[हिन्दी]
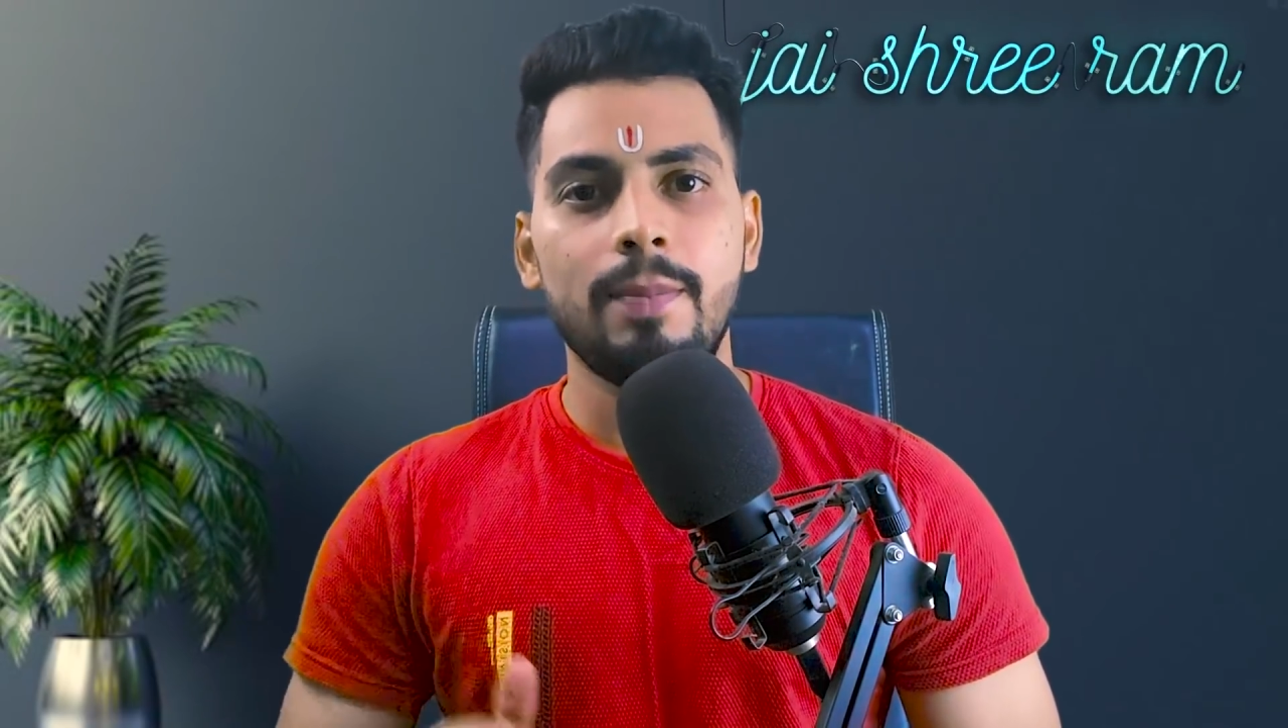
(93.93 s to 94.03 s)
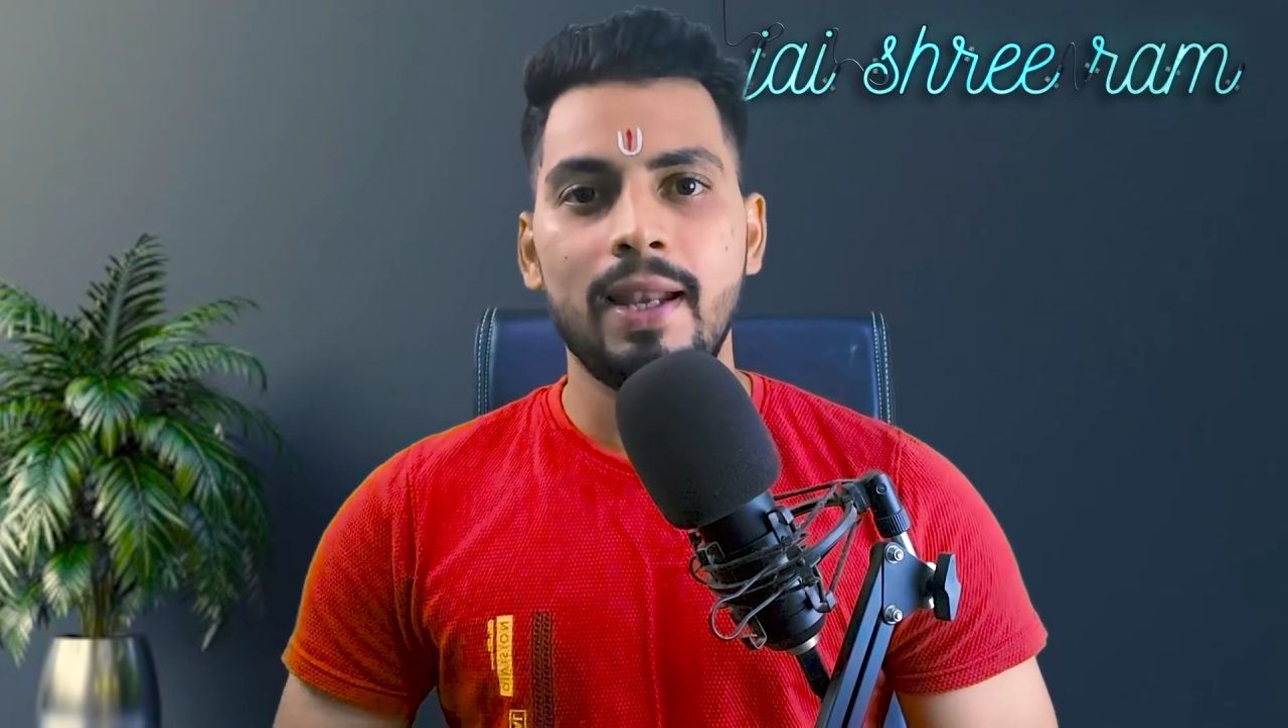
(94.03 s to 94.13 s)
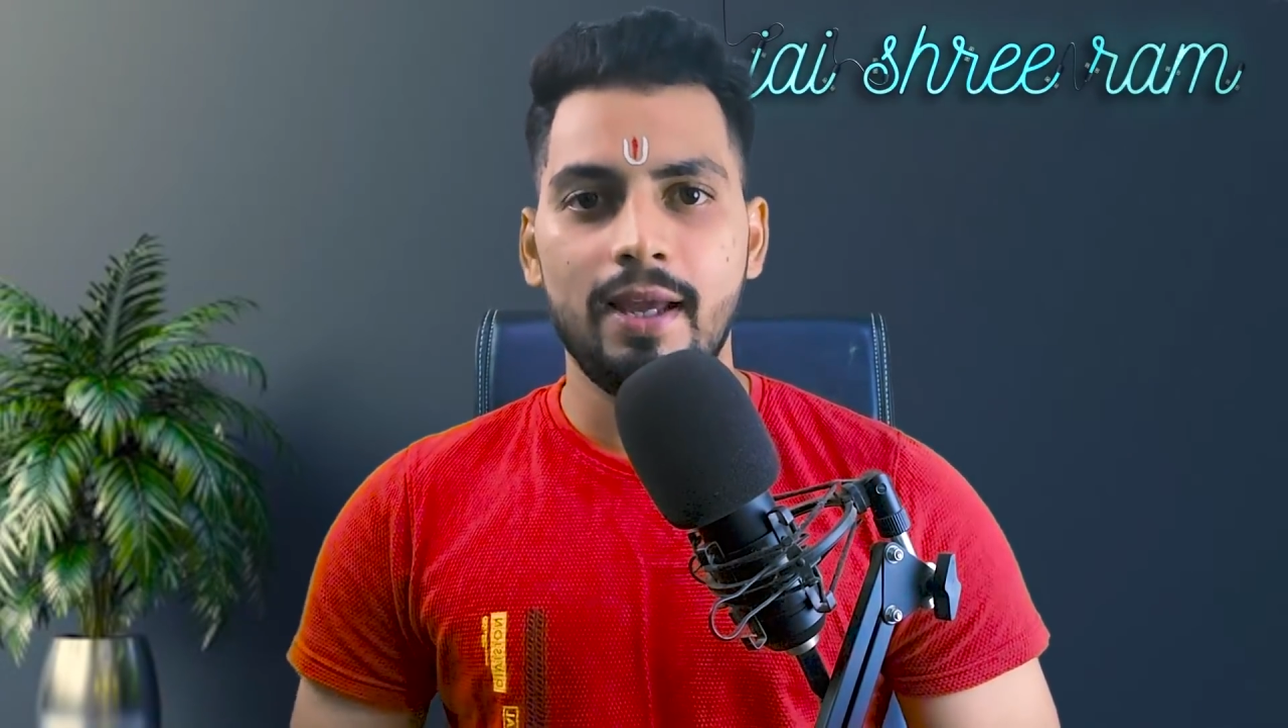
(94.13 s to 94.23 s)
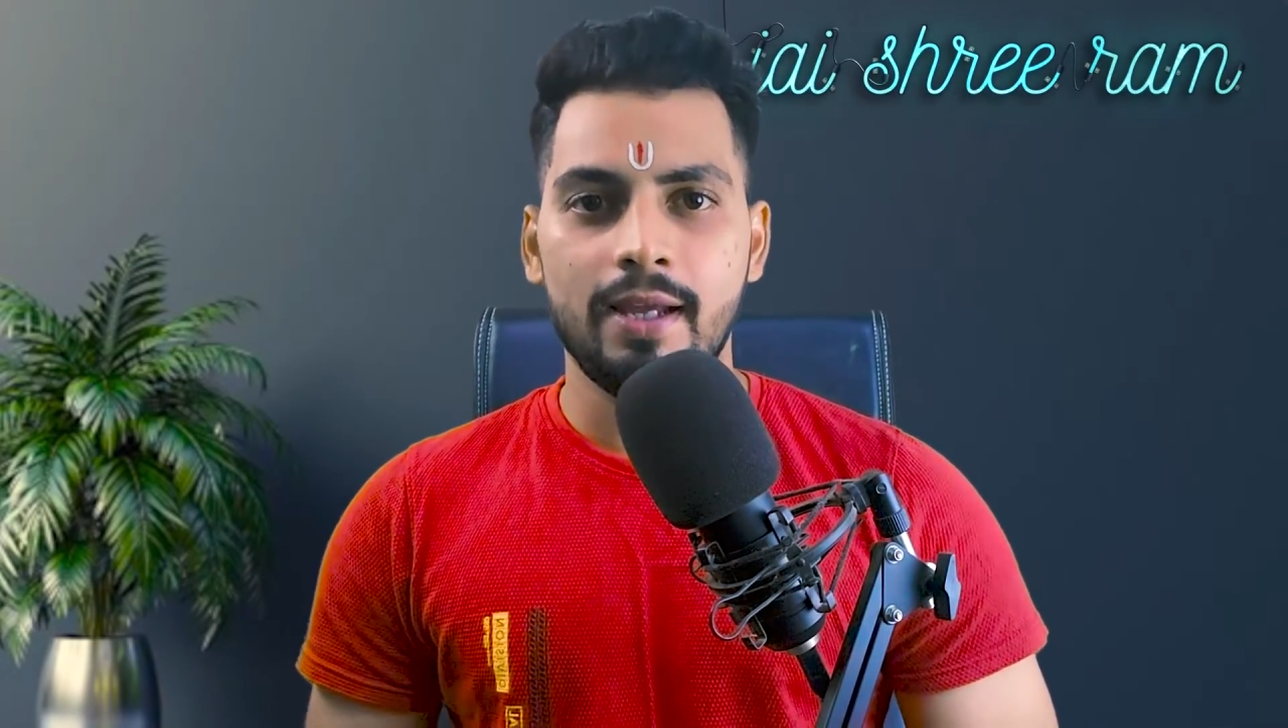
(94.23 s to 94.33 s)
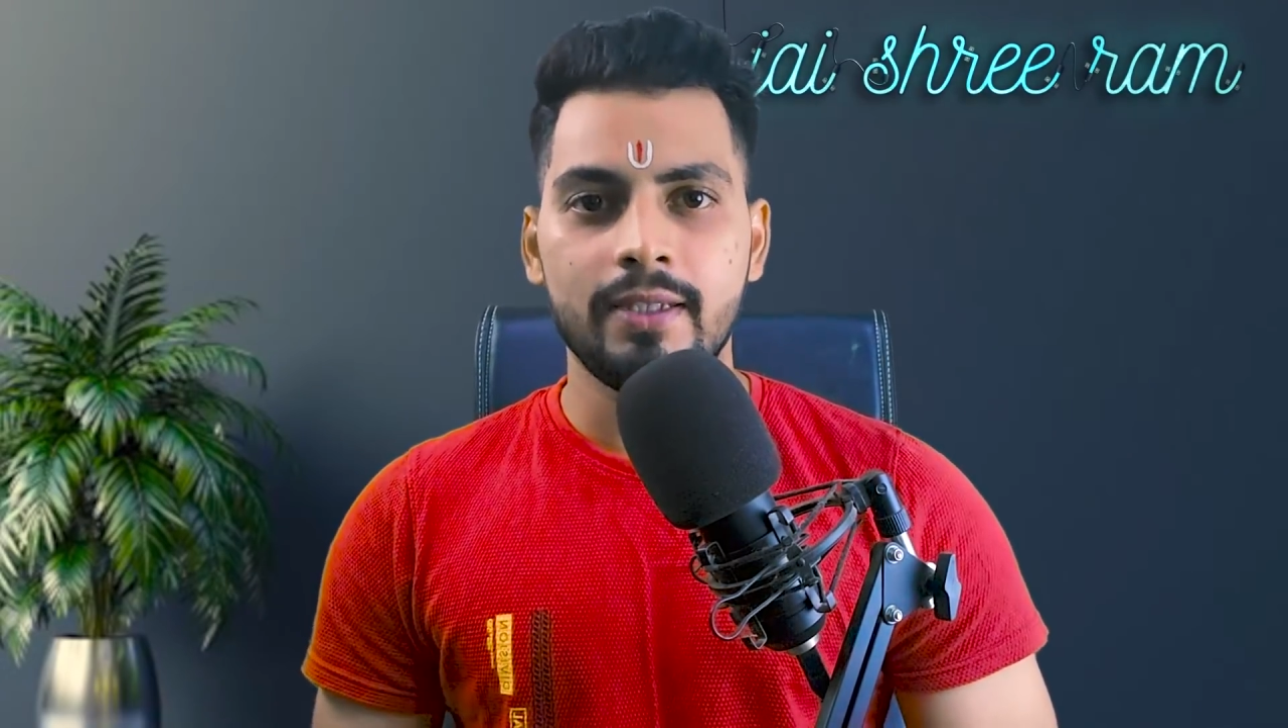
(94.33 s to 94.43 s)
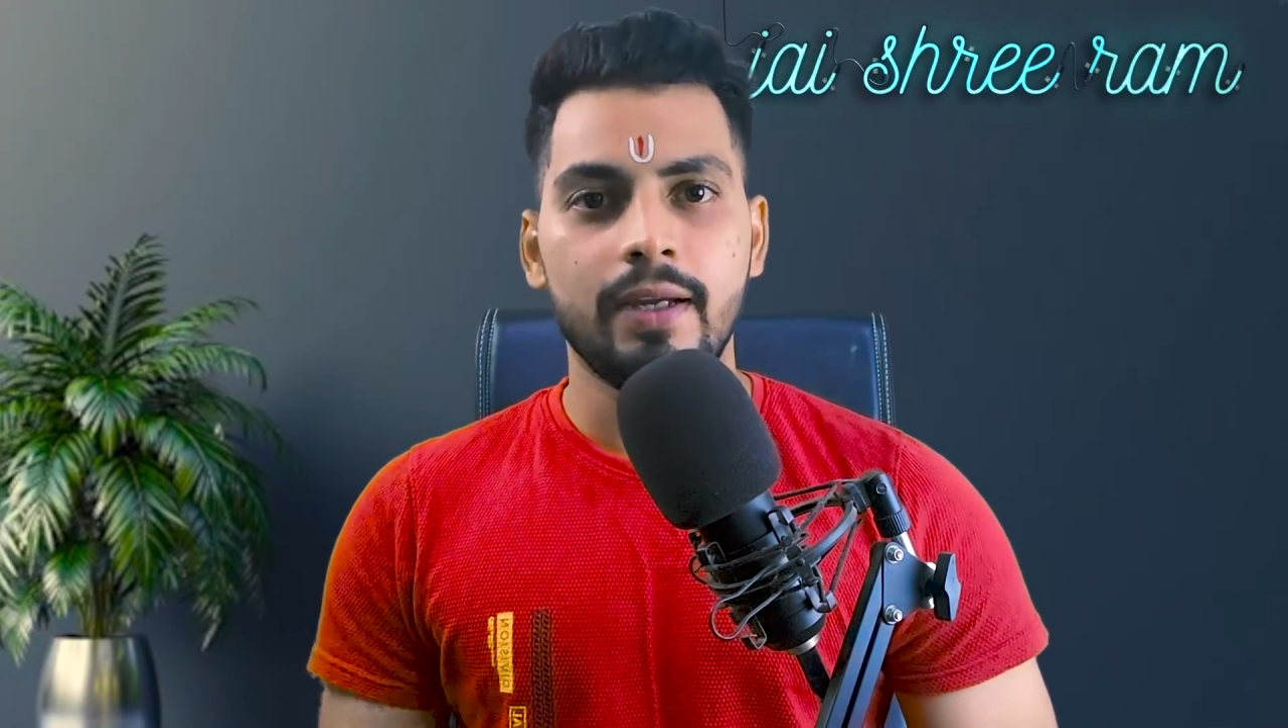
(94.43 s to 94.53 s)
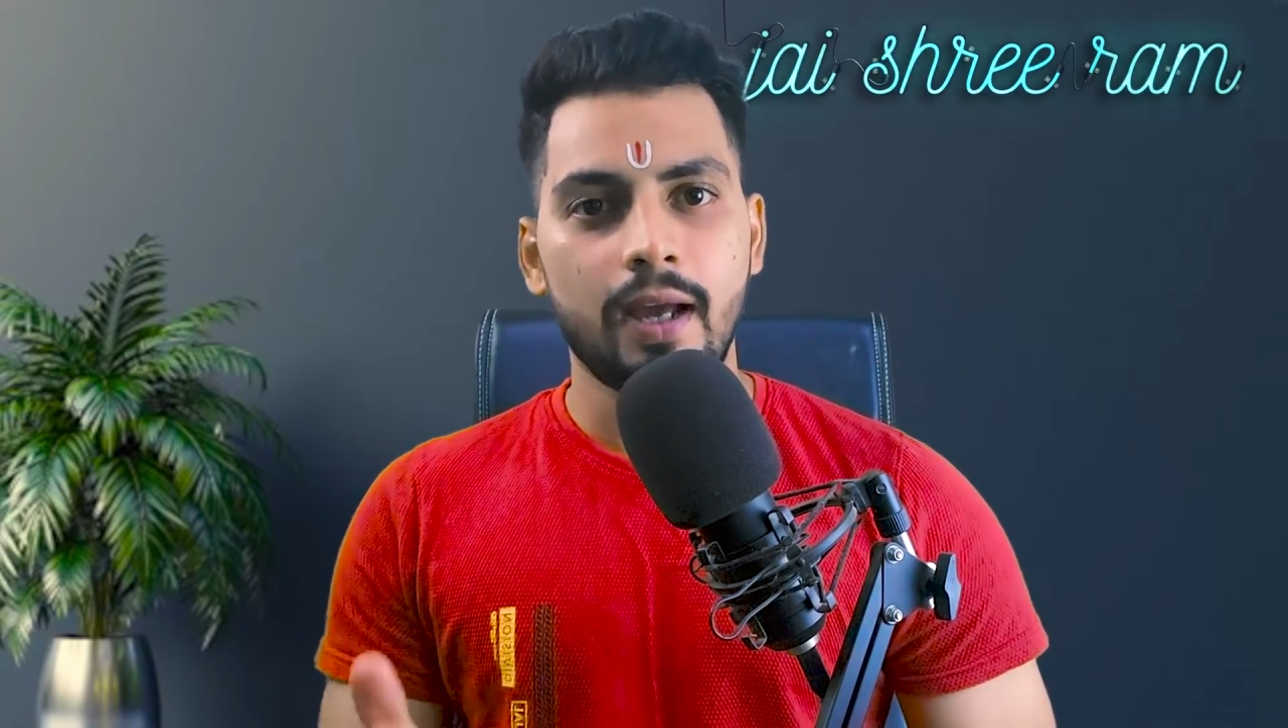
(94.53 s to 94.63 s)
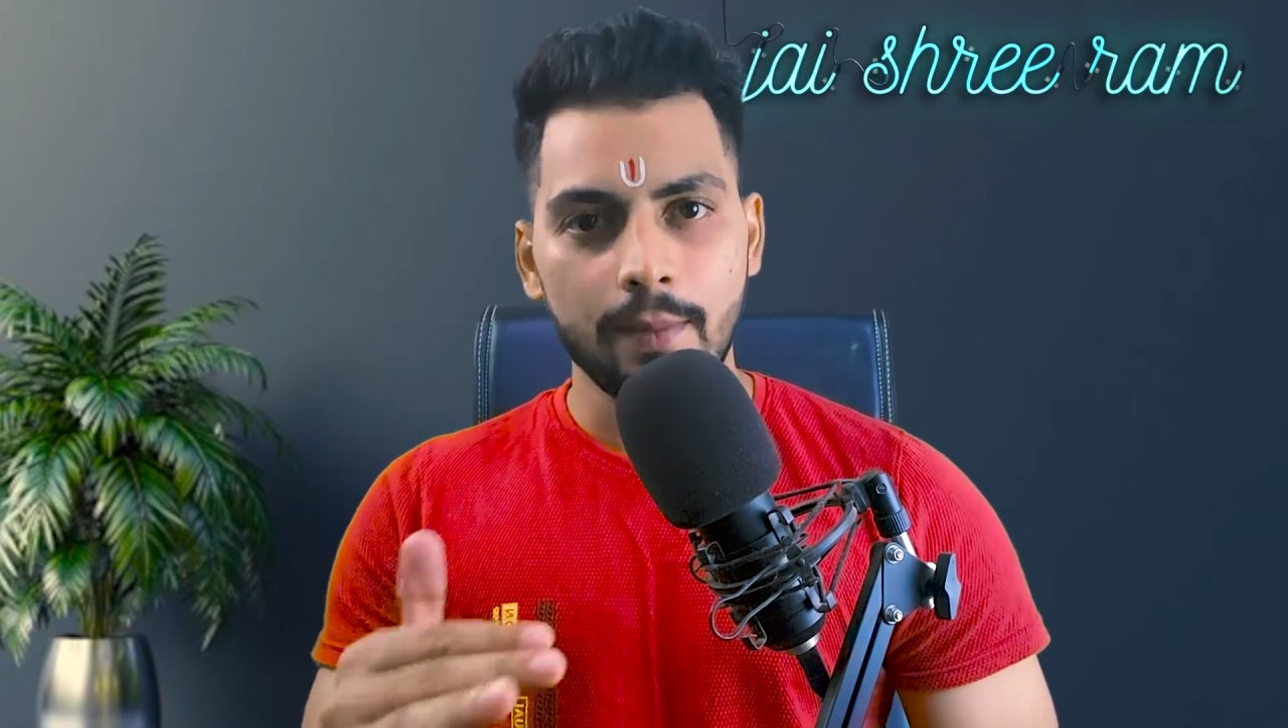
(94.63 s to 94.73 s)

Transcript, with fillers: पहले आया था